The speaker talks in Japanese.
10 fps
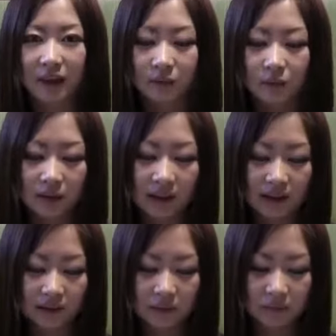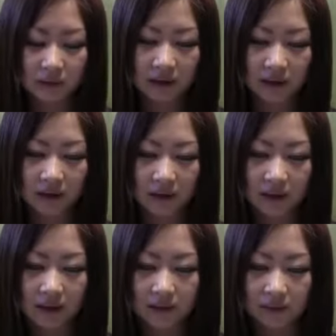今回初めて
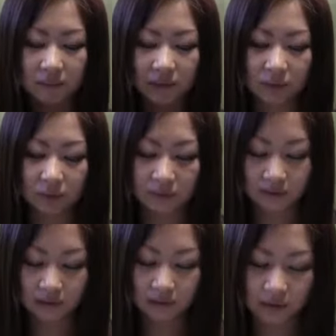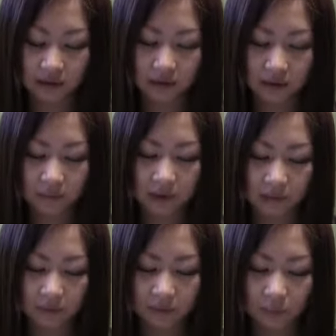場所を使わせてもら
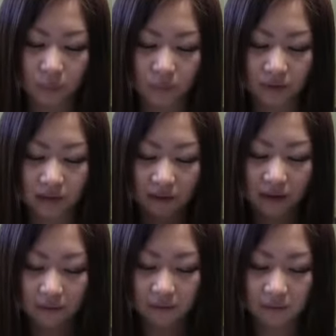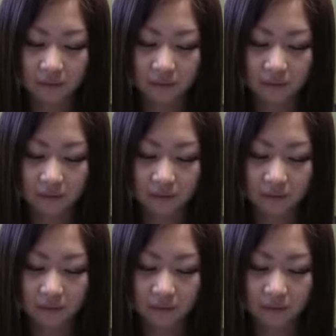おうと思ってる、あの、